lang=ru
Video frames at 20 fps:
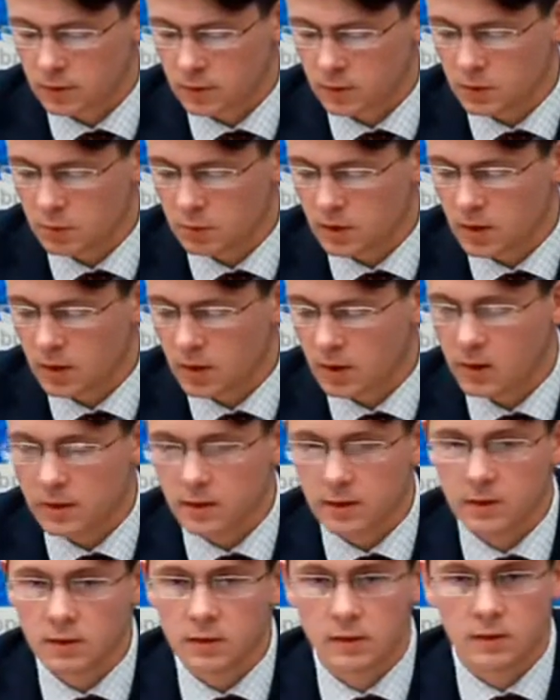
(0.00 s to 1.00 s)
Тем не менее,
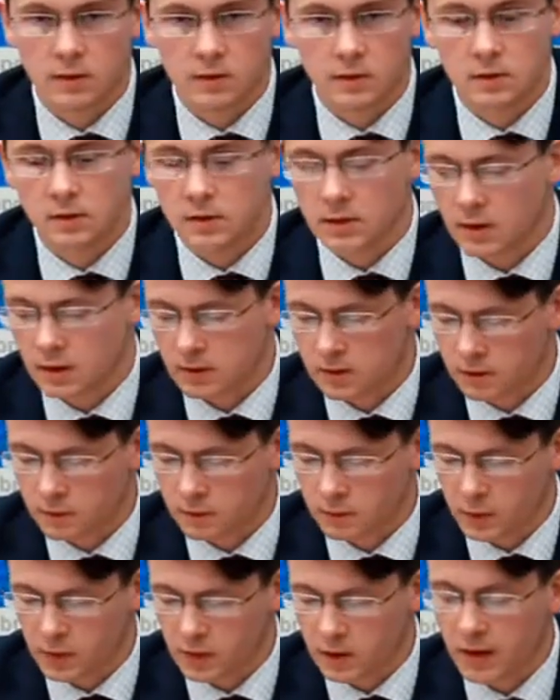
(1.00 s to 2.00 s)
если интересы
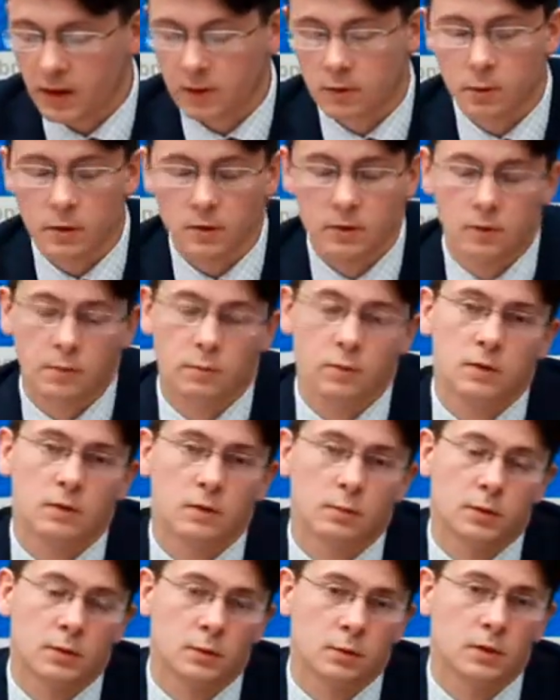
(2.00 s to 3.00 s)
совпадают,
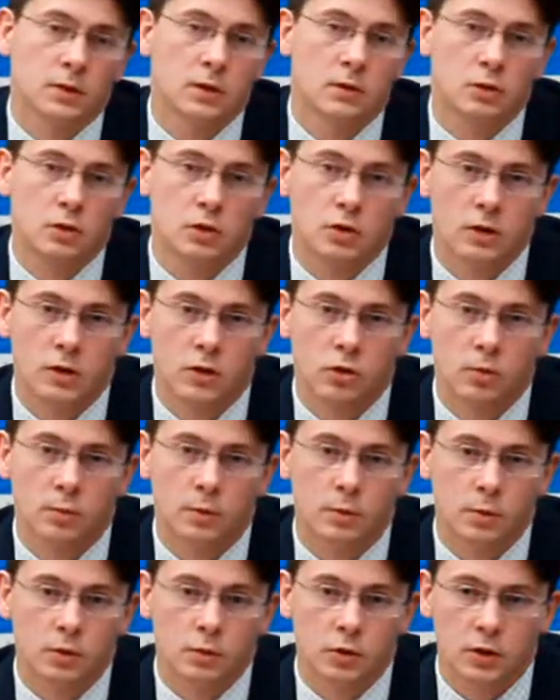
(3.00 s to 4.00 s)
перспектива, очень
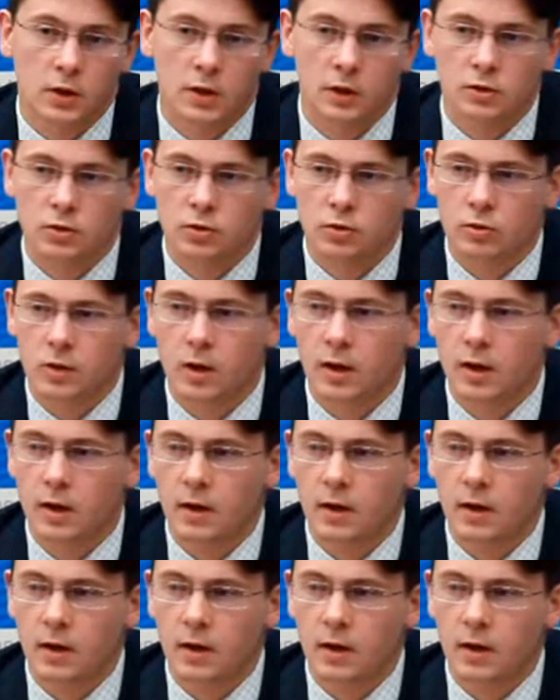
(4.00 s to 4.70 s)
огромная. Получается, что